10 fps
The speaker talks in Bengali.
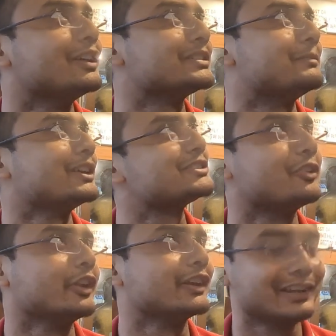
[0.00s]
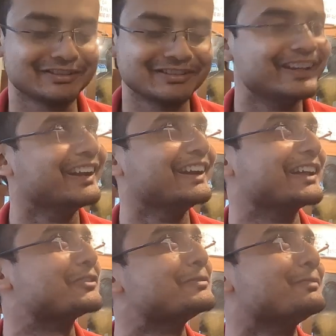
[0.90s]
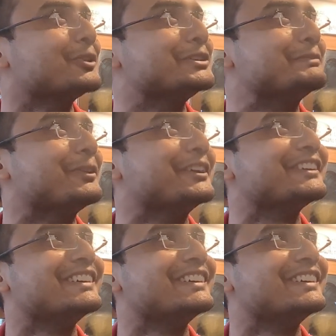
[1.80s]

আছে মাছটা অনেকটা আছে এটাই তো পজিটিভ পয়েন্ট